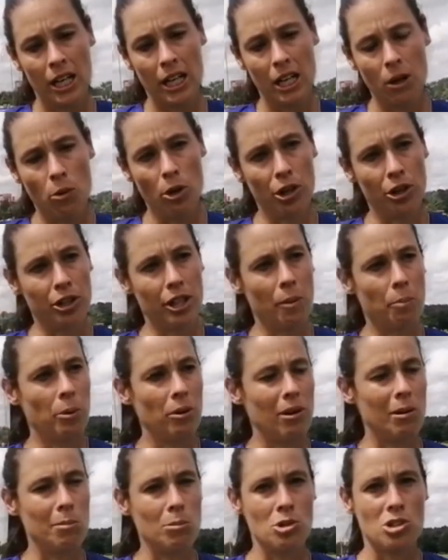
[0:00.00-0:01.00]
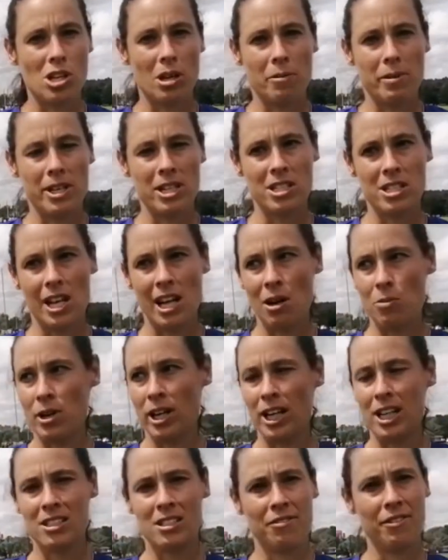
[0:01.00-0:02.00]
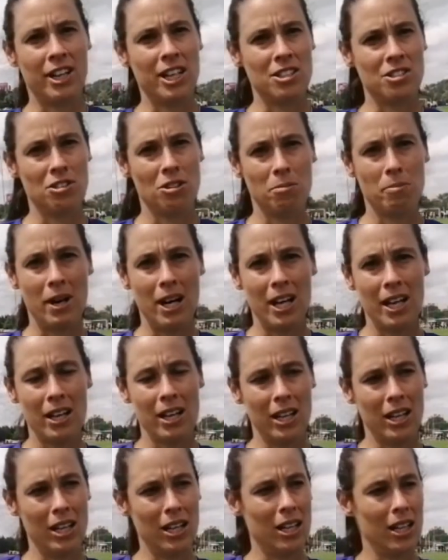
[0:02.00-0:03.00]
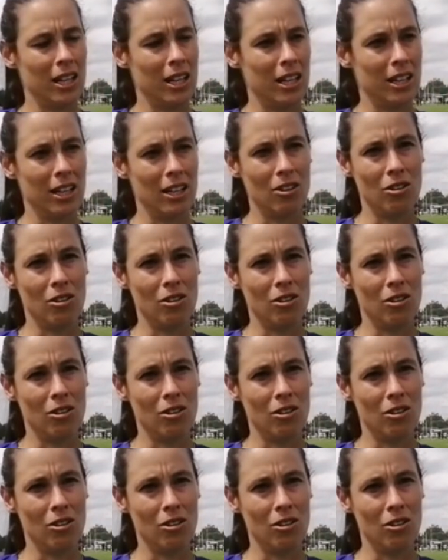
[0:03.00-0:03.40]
Y bueno, y después vamos a ver si hay alguna clasificación más de,